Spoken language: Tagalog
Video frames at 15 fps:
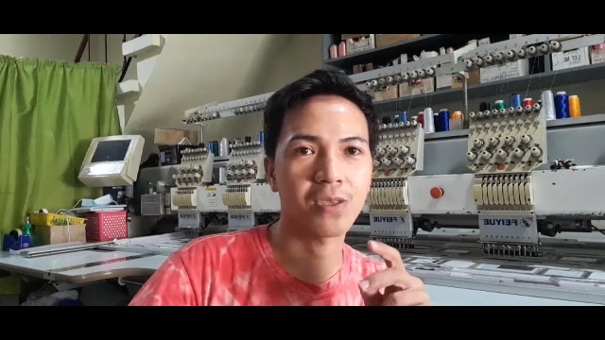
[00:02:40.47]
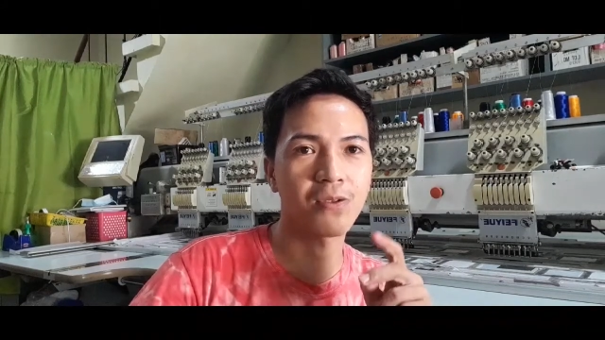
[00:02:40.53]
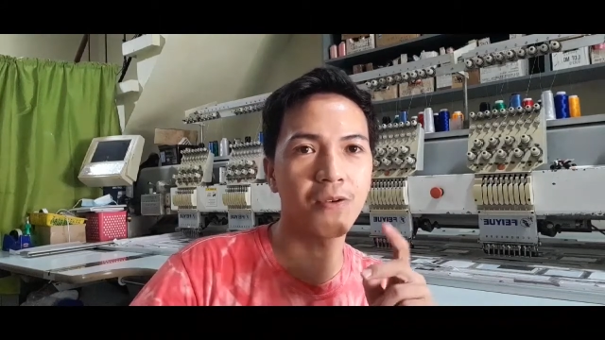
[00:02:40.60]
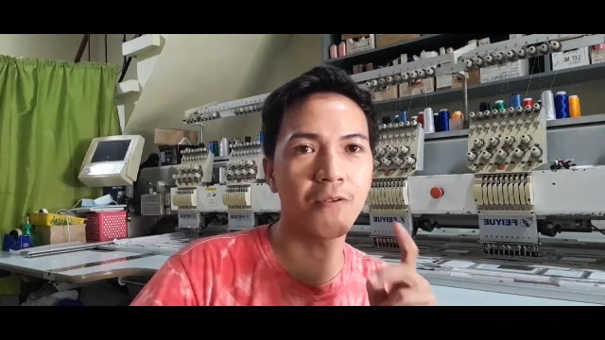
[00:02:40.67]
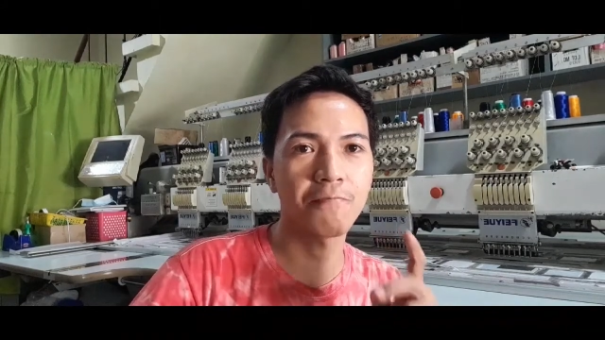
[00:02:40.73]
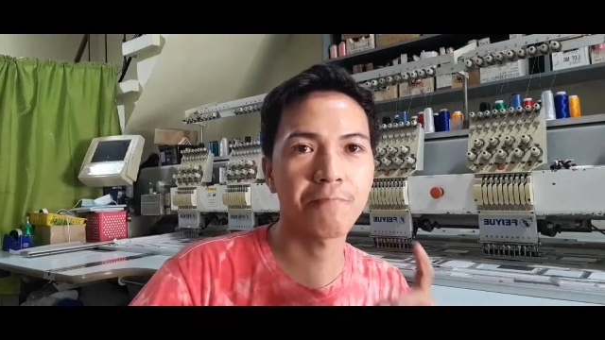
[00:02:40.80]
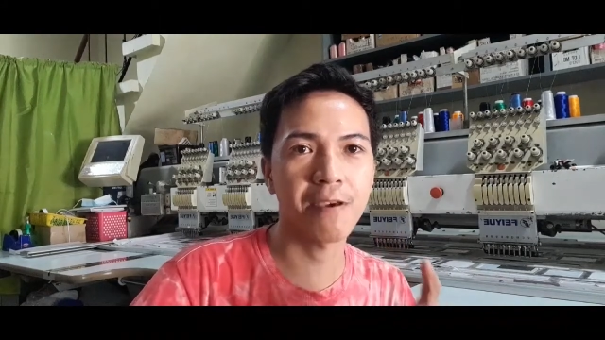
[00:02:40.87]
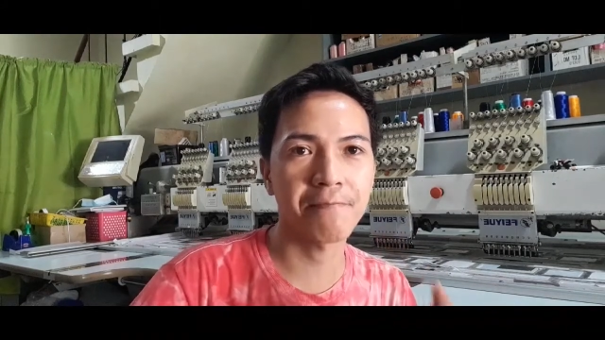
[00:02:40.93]

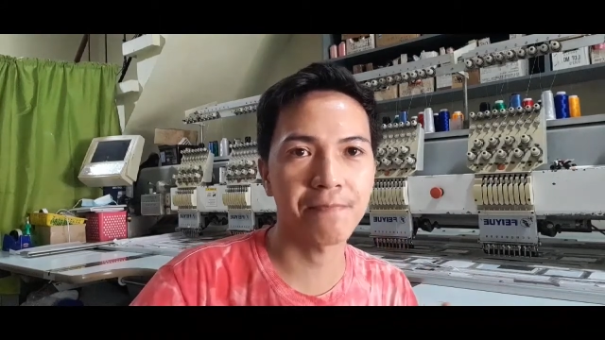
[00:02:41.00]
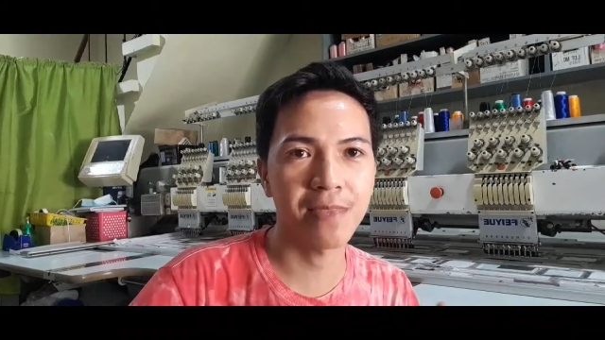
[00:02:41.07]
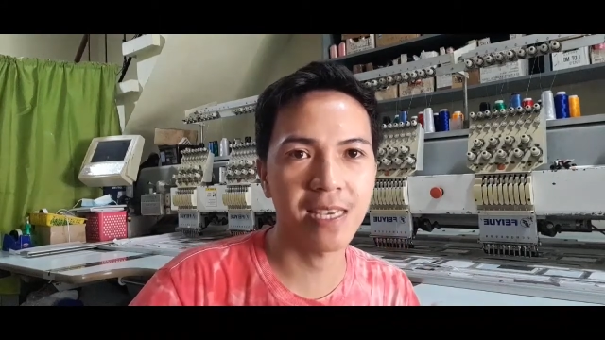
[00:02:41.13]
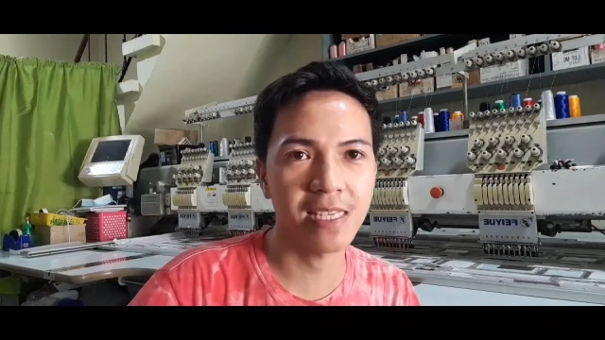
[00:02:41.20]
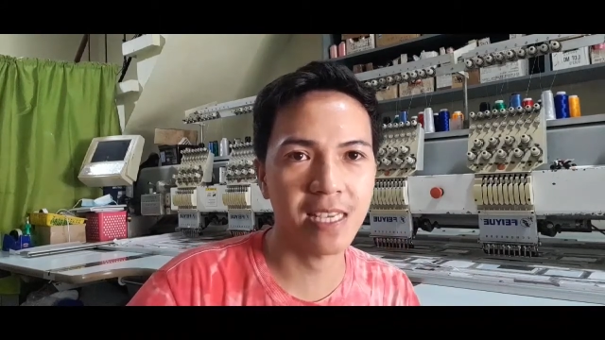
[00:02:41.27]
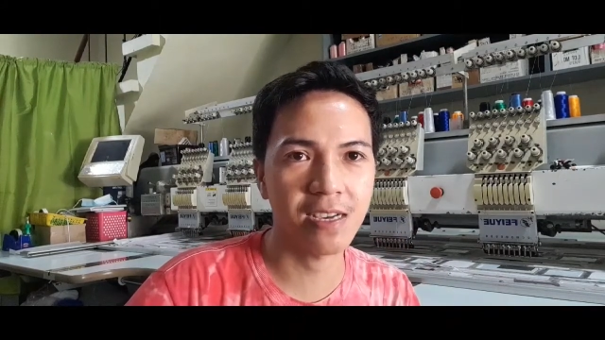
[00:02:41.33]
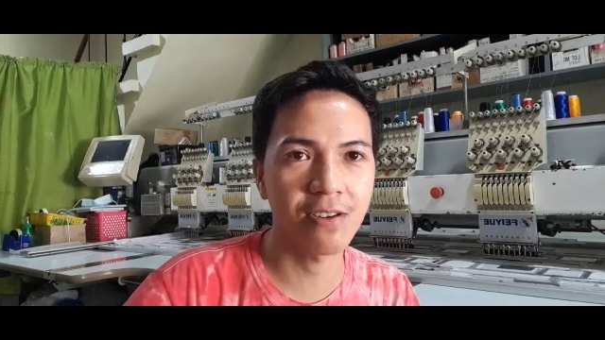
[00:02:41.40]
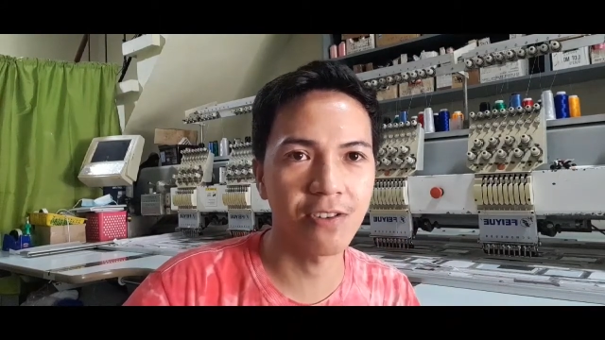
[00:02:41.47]
250
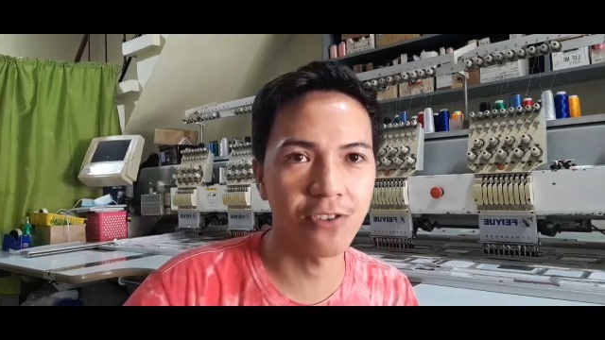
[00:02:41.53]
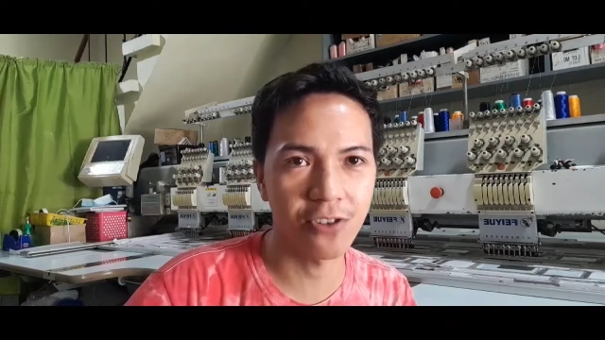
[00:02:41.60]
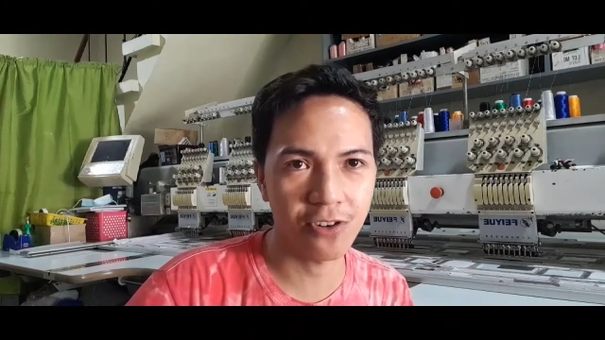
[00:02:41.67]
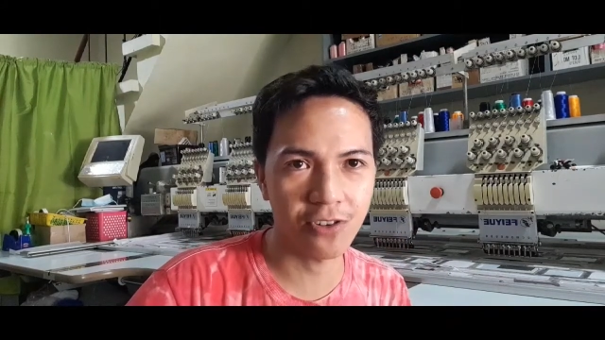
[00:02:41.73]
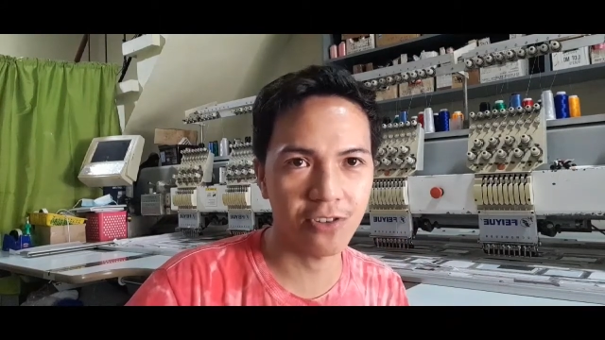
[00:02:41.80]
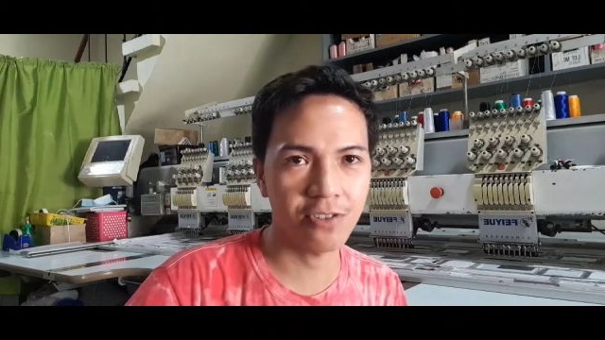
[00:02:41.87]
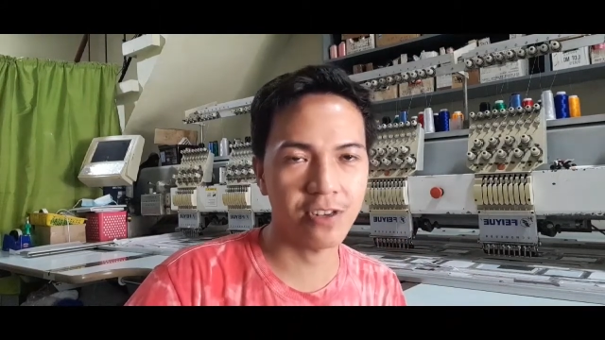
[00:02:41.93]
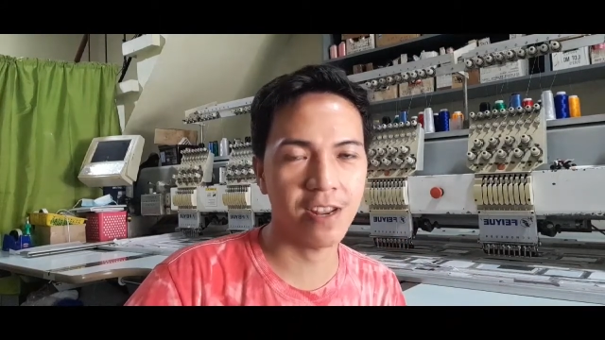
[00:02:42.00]
siguro